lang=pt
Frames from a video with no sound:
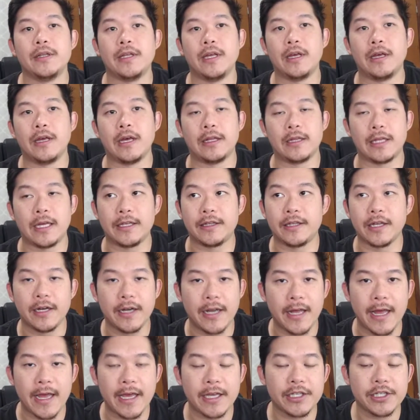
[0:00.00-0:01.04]
né, na
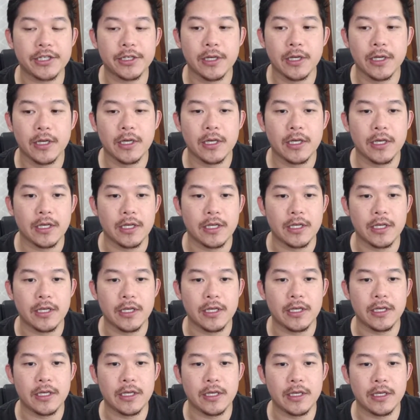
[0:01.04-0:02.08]
internet
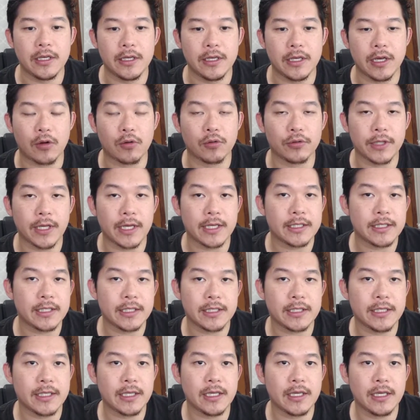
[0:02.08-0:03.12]
e, e acontece
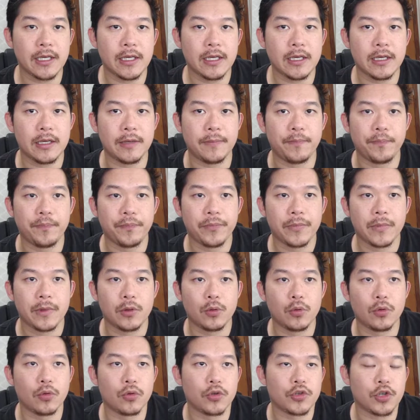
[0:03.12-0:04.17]
assim que
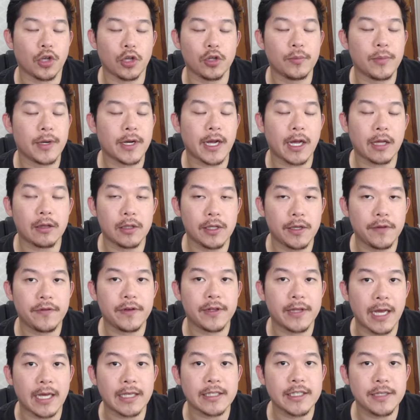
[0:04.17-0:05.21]
um, só no Mercado
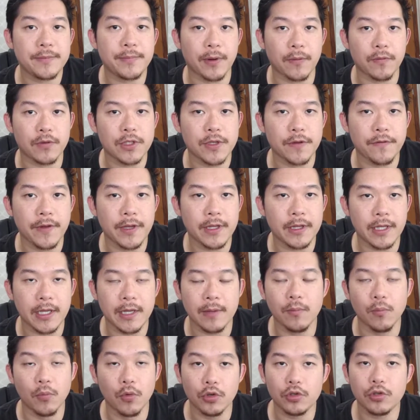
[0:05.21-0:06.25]
Livre dá assim para você
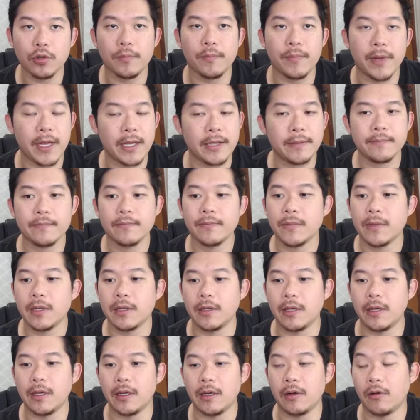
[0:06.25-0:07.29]
vender muito bem.
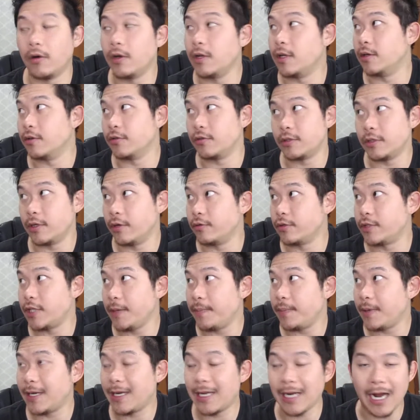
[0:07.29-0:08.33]
Né? Olha, eu, eu
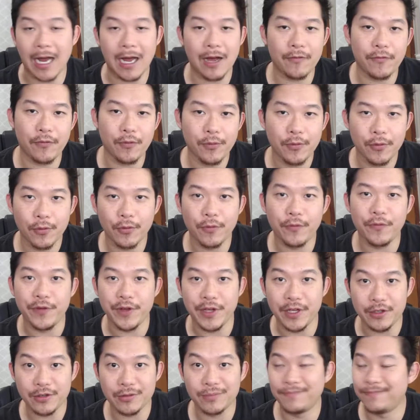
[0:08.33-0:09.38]
sempre gravo o
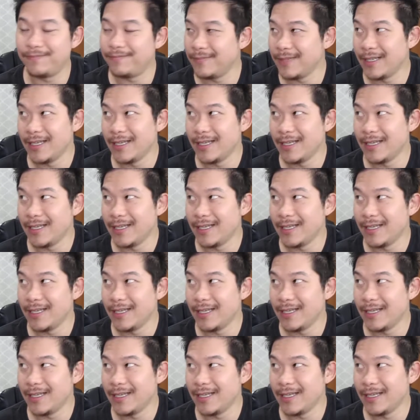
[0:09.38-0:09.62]
vídeo